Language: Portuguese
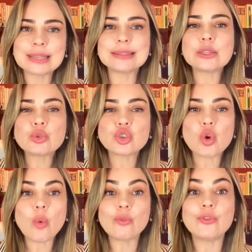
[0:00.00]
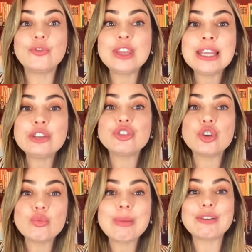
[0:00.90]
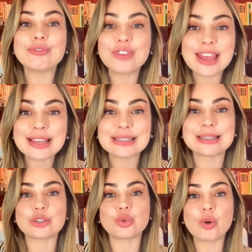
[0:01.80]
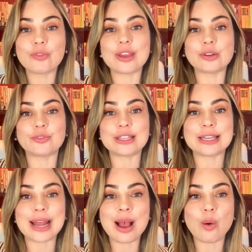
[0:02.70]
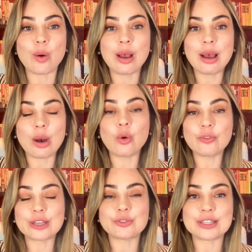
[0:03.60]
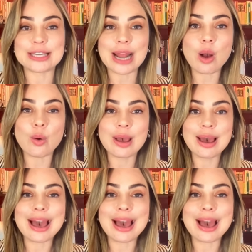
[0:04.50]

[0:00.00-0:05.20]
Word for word: denunciou 21 vezes o governo federal, ao governo federal,